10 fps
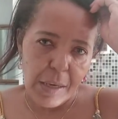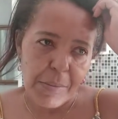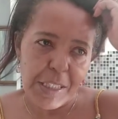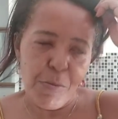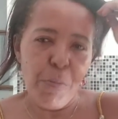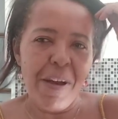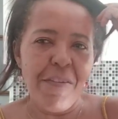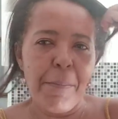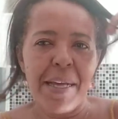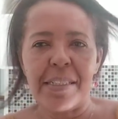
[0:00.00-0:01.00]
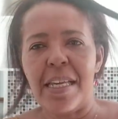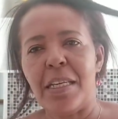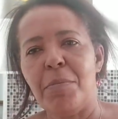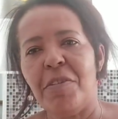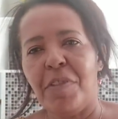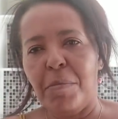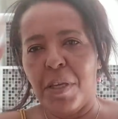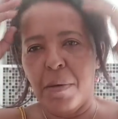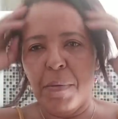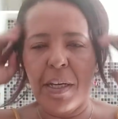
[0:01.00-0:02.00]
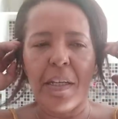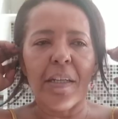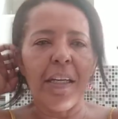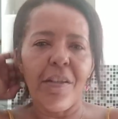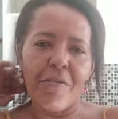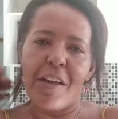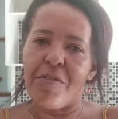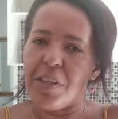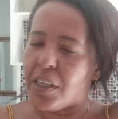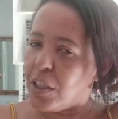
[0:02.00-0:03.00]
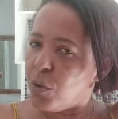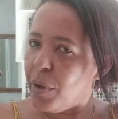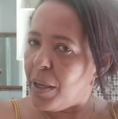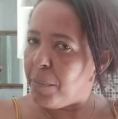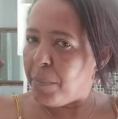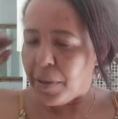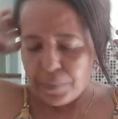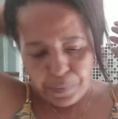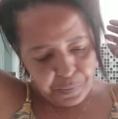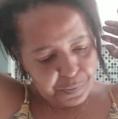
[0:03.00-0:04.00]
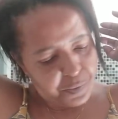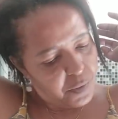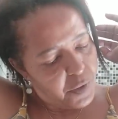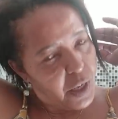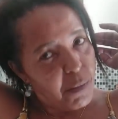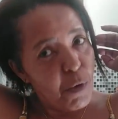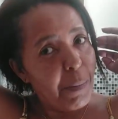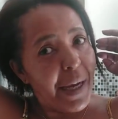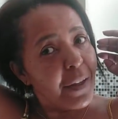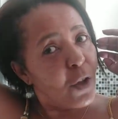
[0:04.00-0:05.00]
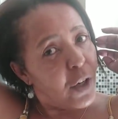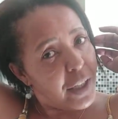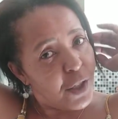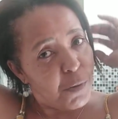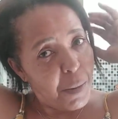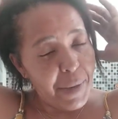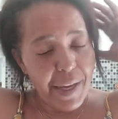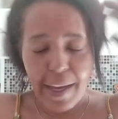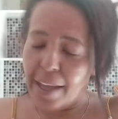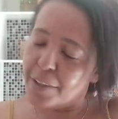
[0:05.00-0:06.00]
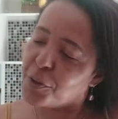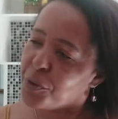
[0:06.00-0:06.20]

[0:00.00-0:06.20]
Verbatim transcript: Mas meu pai vai passar aqui para ver minha irmã, que ele vai vir aqui no EPA. Meu pai adora esse supermercado.